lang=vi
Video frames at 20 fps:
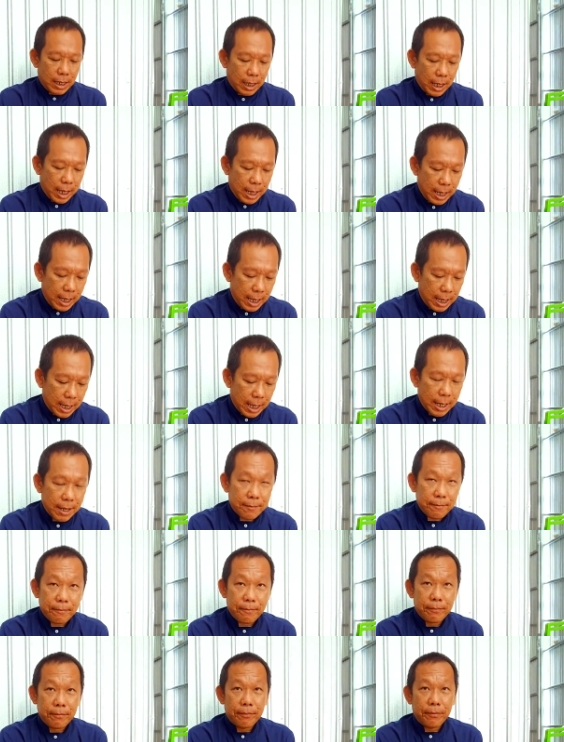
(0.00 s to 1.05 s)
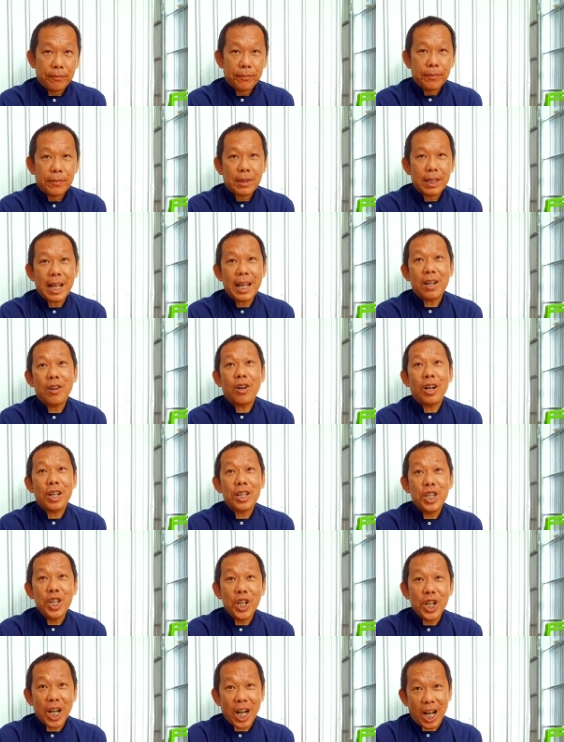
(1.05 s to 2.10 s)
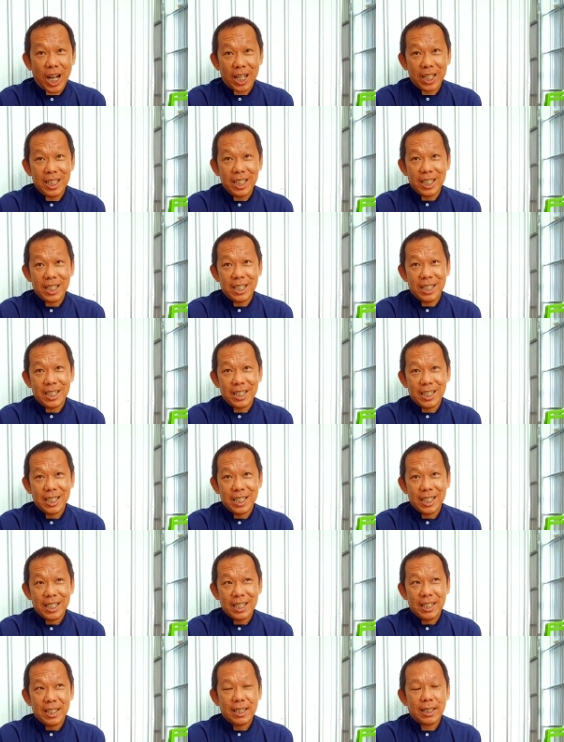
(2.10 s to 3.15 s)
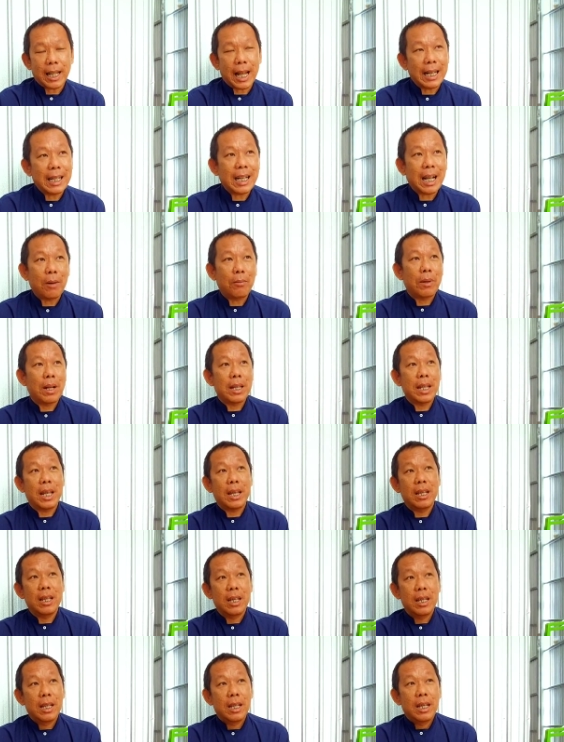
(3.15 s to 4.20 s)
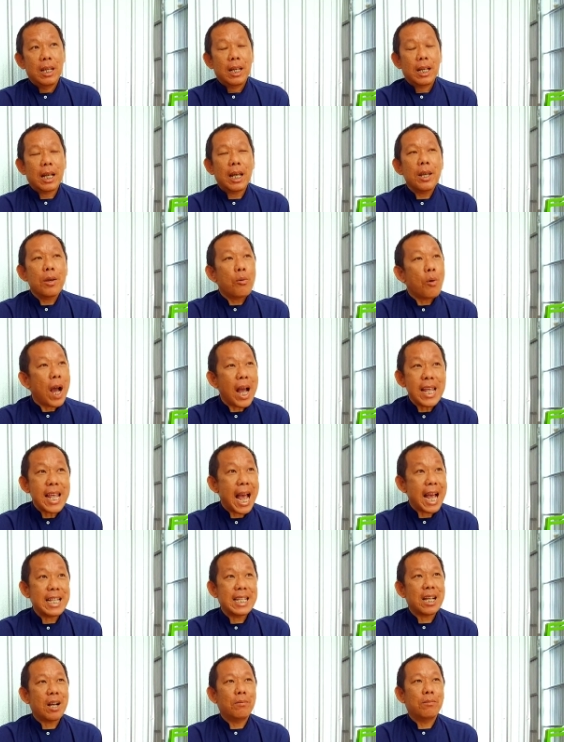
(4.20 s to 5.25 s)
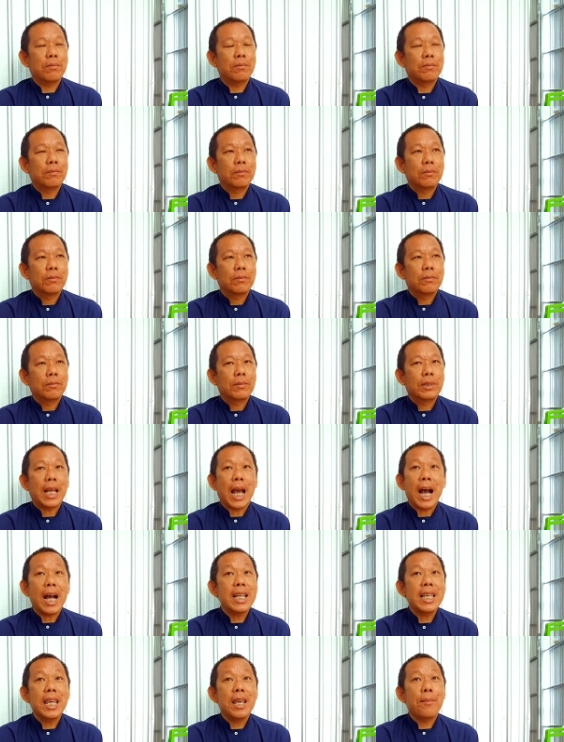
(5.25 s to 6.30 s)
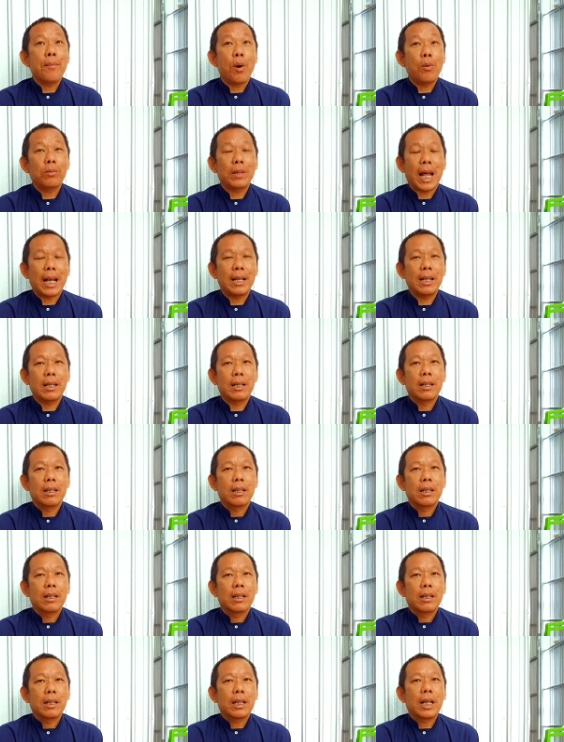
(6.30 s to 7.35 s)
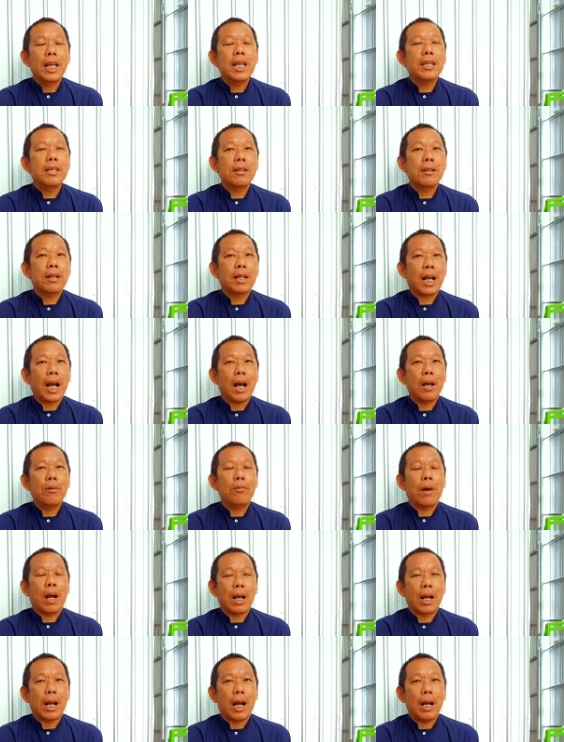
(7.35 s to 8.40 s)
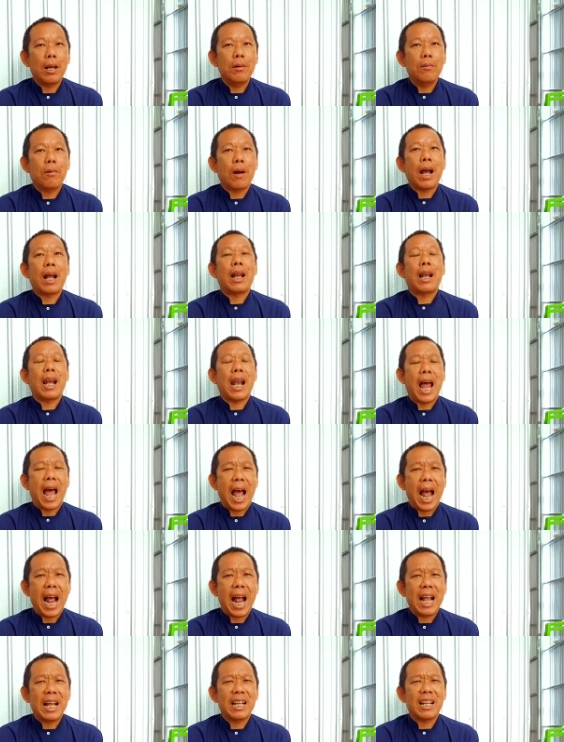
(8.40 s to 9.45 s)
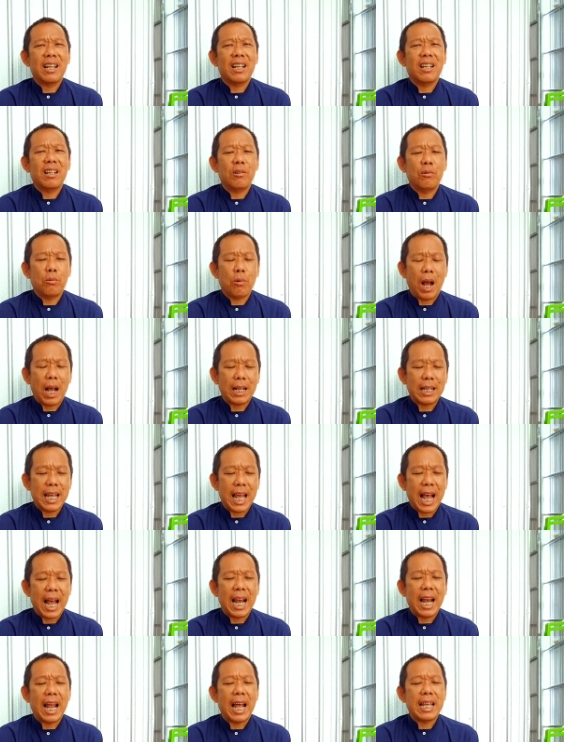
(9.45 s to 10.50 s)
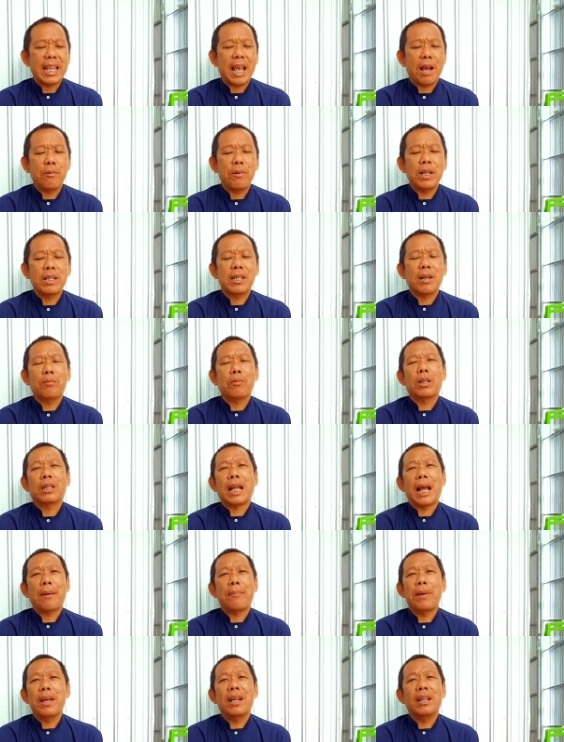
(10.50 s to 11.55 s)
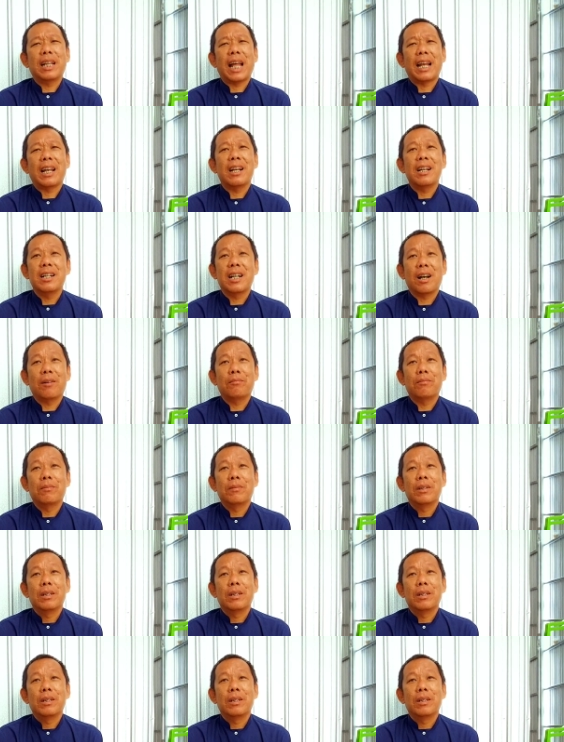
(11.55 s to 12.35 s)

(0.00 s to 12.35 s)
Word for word: thì đây gọi là duyên khởi tánh không là gì khi quá giải xong trở về bổn tánh khi chưa khởi hoặc khởi hoặc là hoặc giả là giải quyết xong nó tan biến thành hư không